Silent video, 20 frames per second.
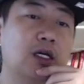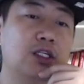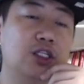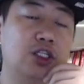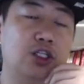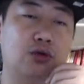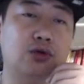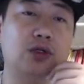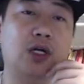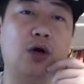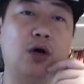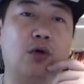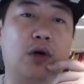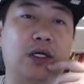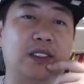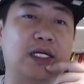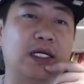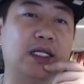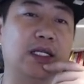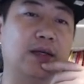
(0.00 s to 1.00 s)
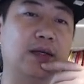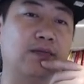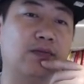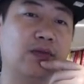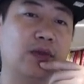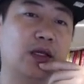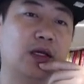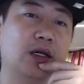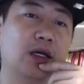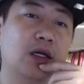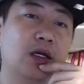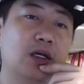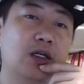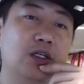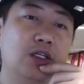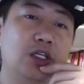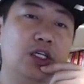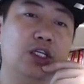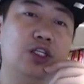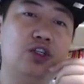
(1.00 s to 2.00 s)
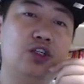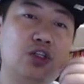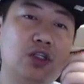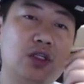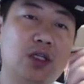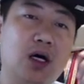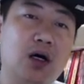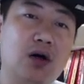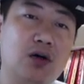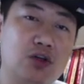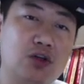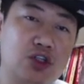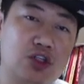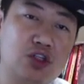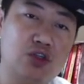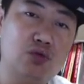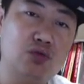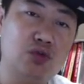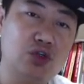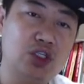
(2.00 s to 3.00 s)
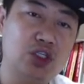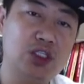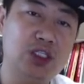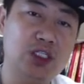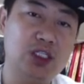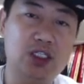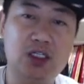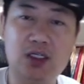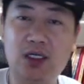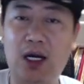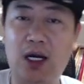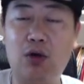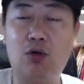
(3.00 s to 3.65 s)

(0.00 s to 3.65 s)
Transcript: 酋长管辖地，一直到十五世纪仍然